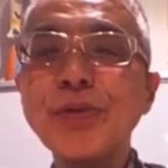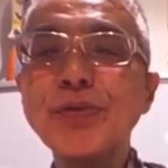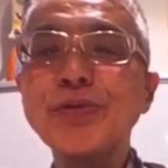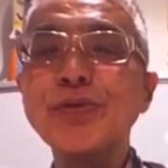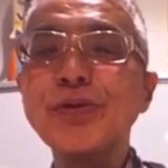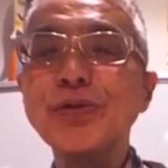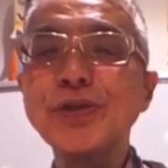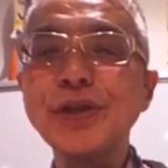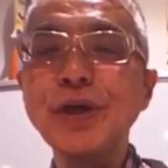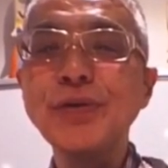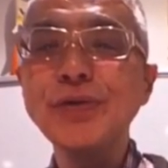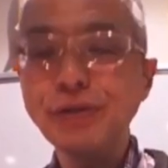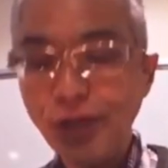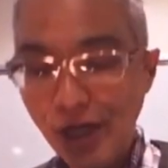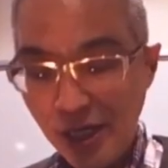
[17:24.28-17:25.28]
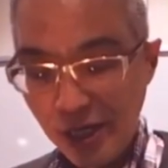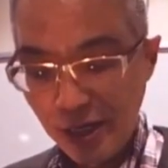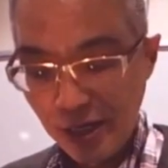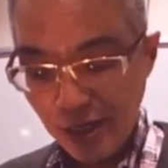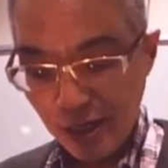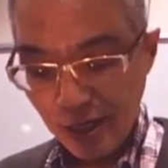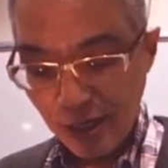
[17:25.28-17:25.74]
もう沸騰したお湯
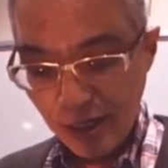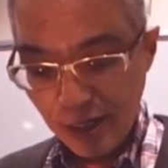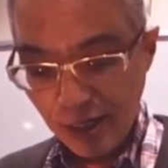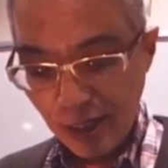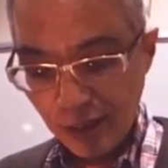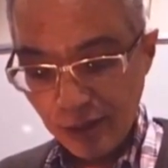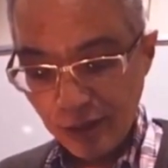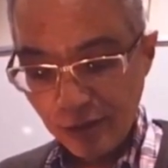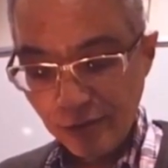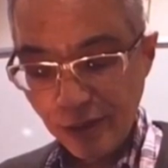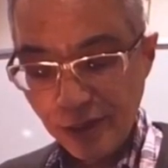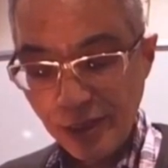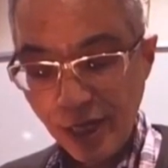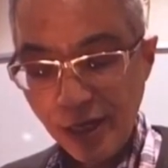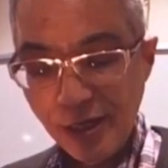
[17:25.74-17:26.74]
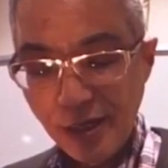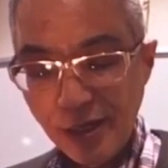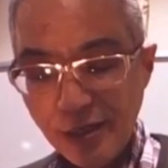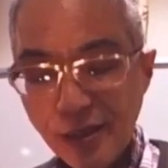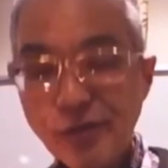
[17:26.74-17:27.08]
でやってください